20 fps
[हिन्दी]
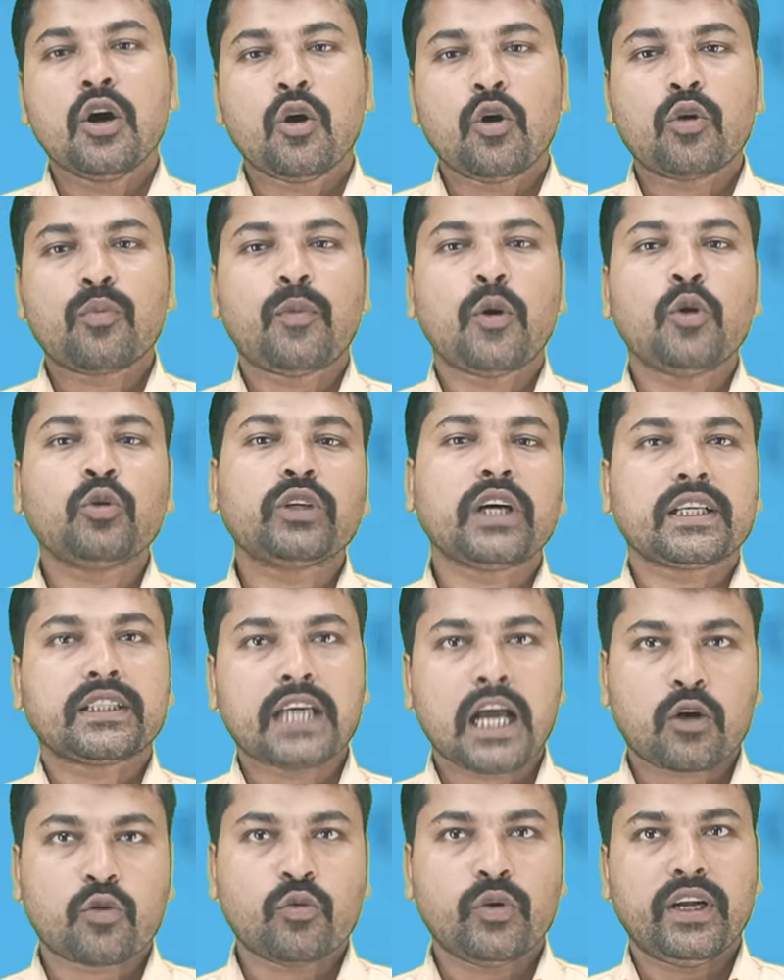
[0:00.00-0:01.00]
और बहुत
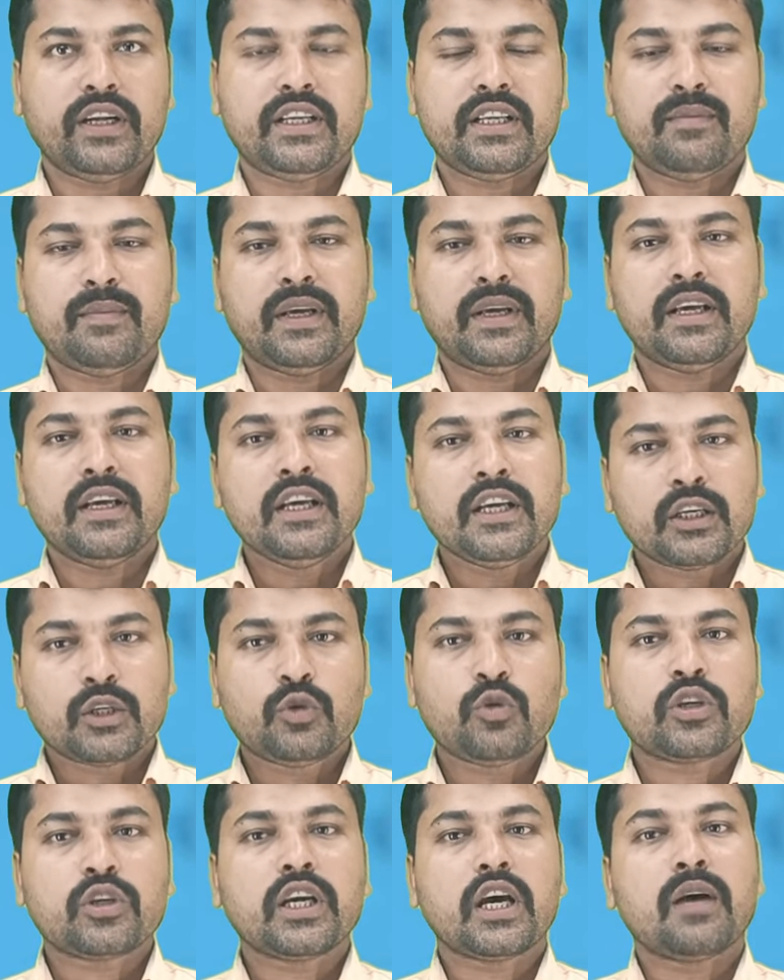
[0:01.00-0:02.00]
अच्छा क्वालिटी में
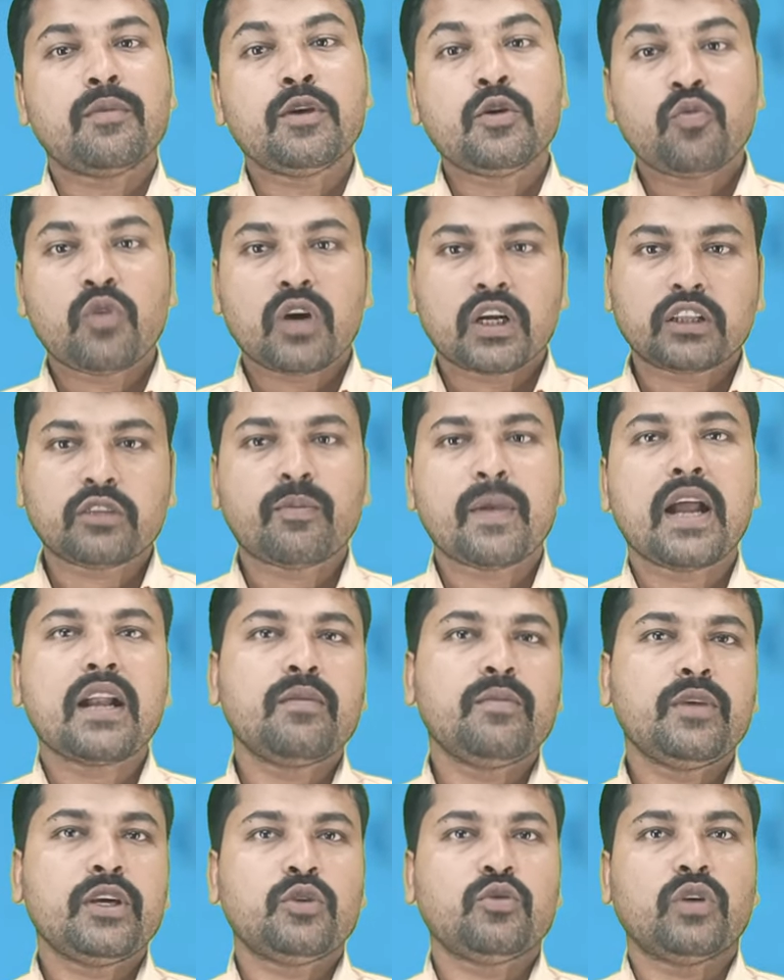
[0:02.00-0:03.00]
क्योंकि अभी
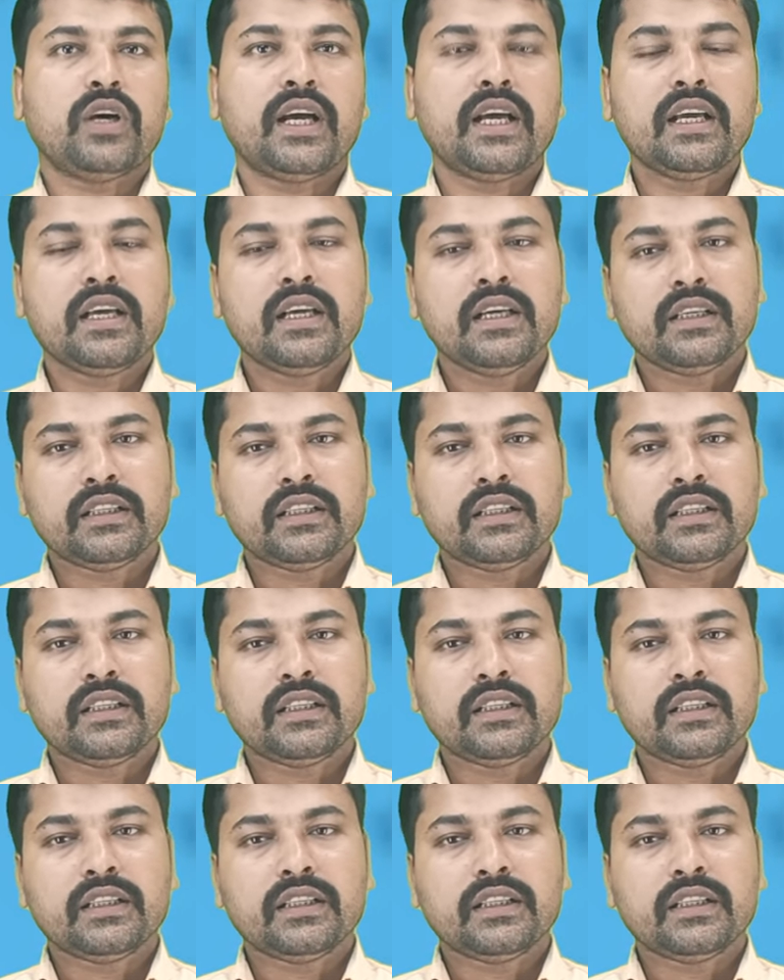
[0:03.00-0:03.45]
वर्तमान में जो है